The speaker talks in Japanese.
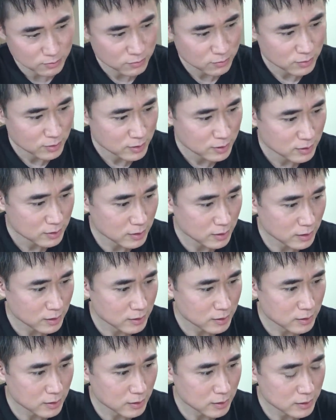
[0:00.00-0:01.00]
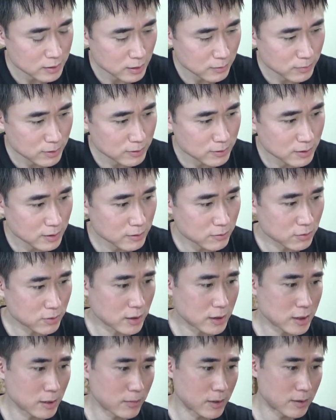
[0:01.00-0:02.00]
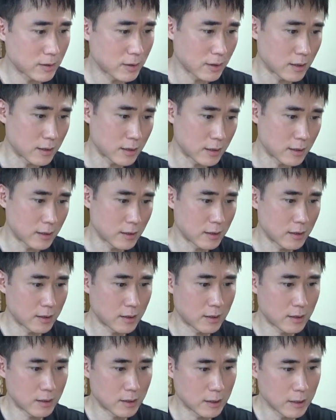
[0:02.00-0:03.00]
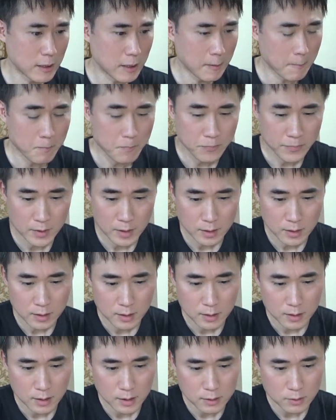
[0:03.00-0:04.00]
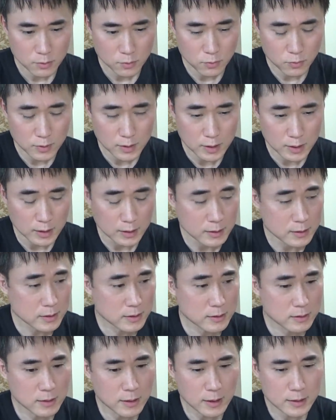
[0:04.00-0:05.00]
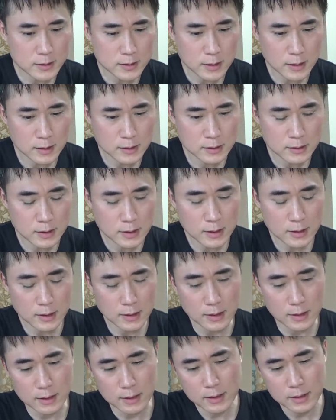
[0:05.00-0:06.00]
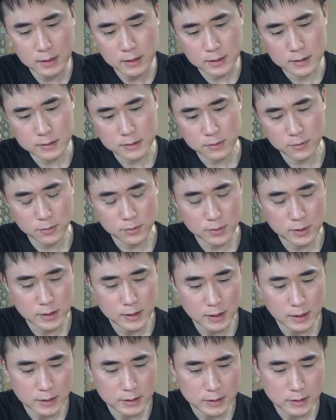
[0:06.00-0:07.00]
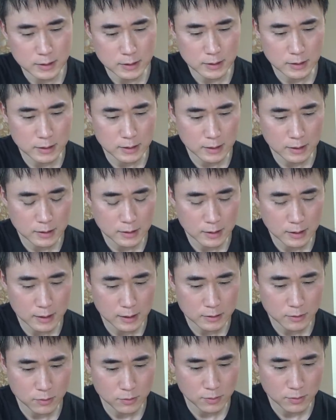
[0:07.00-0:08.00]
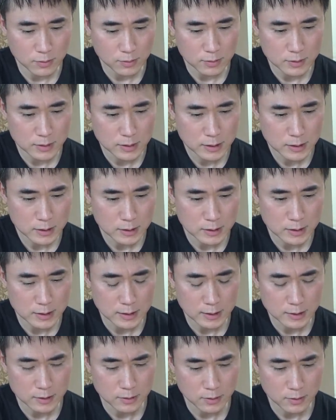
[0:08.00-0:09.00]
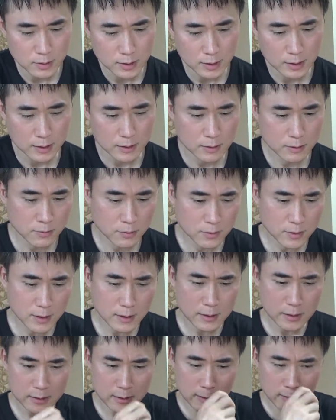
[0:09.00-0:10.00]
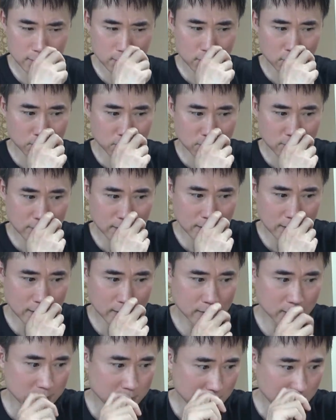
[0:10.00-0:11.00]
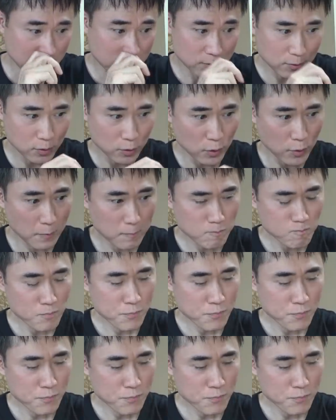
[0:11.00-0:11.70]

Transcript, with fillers: これで大体喋りたいことは喋ったかなはいあとは菅さんが総理大臣になった後の人事ですよねこれがね結構問題なんですけれど